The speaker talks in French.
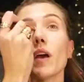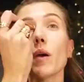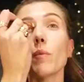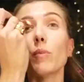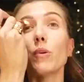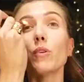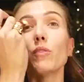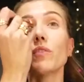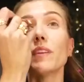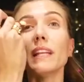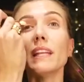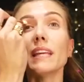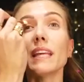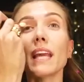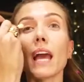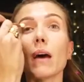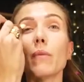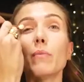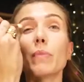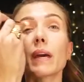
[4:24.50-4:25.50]
un peu au feeling.
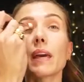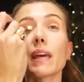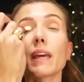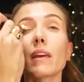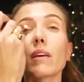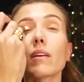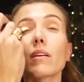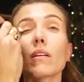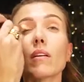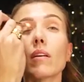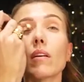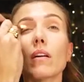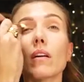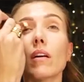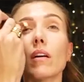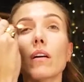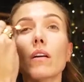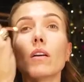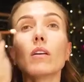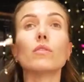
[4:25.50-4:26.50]
Après, il
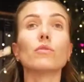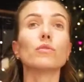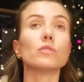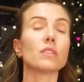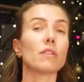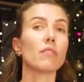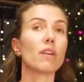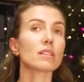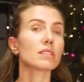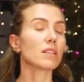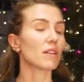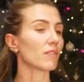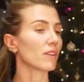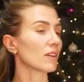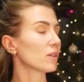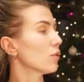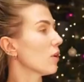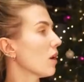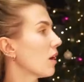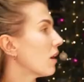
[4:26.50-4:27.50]
euh, faut savoir que ça fait
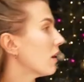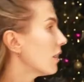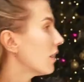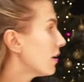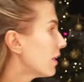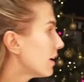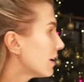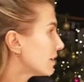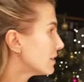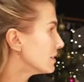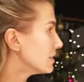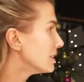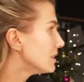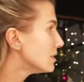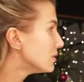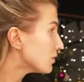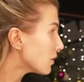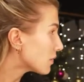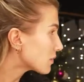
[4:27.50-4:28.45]
quoi 10